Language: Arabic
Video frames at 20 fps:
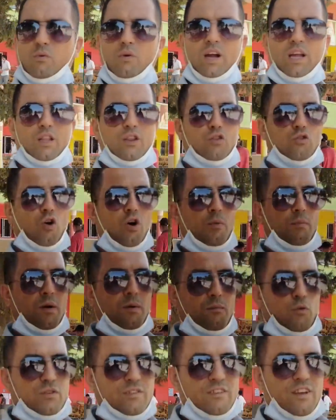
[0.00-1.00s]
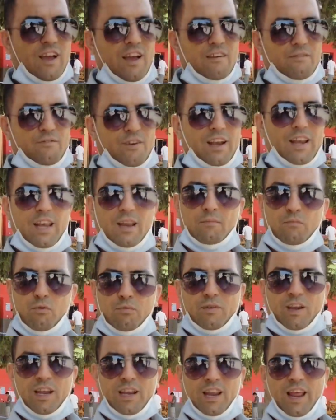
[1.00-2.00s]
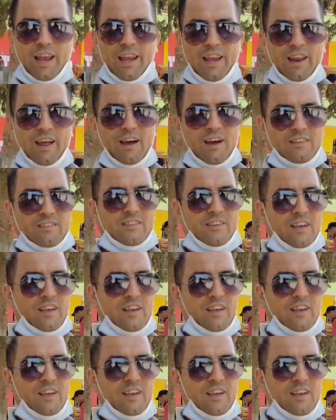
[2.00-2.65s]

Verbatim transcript: واحد النخبه مثقفه اللي ممكن انها